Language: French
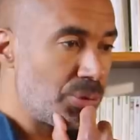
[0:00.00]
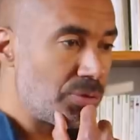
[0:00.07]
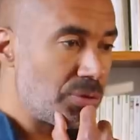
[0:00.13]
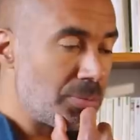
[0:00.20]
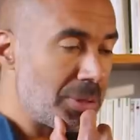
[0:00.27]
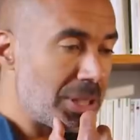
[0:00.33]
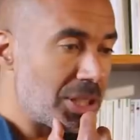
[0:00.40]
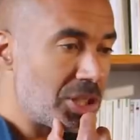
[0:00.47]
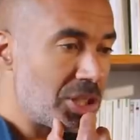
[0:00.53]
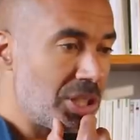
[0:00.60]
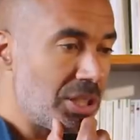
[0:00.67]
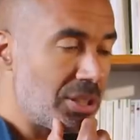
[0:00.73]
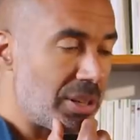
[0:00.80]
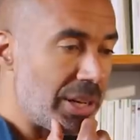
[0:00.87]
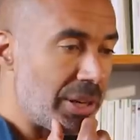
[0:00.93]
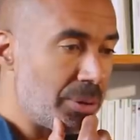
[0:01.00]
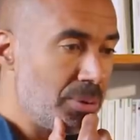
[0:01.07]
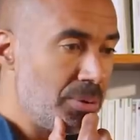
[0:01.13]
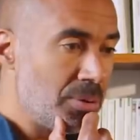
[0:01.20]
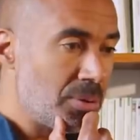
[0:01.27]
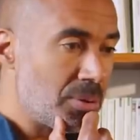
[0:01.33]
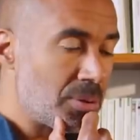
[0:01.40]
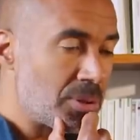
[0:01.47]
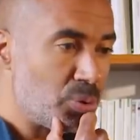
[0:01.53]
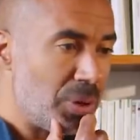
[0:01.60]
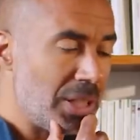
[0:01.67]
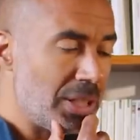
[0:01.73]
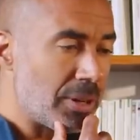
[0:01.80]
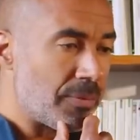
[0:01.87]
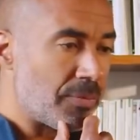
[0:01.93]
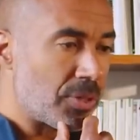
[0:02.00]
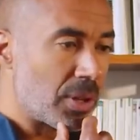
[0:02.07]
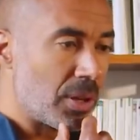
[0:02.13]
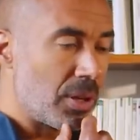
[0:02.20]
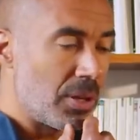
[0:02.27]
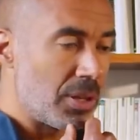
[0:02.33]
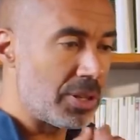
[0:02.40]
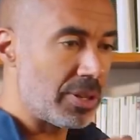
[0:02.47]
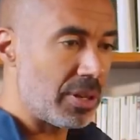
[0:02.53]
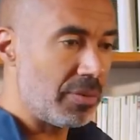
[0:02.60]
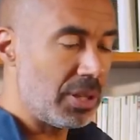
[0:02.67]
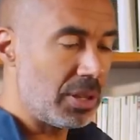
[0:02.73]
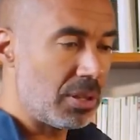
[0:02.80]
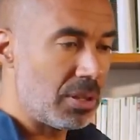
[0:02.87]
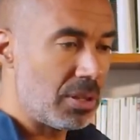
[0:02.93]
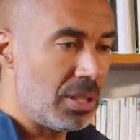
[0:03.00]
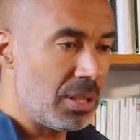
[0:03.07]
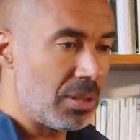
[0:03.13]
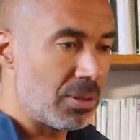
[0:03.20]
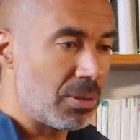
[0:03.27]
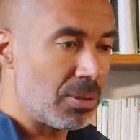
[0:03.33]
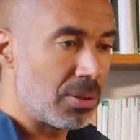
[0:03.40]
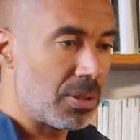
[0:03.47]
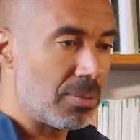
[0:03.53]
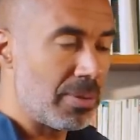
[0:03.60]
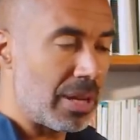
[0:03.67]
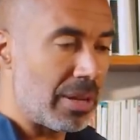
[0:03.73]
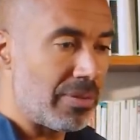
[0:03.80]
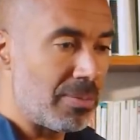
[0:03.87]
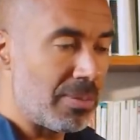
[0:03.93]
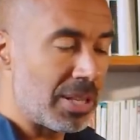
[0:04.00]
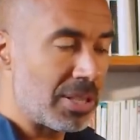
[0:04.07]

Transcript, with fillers: tu veux marcher dans la rue, Swad, j'ai envie de te dire, comme Hervé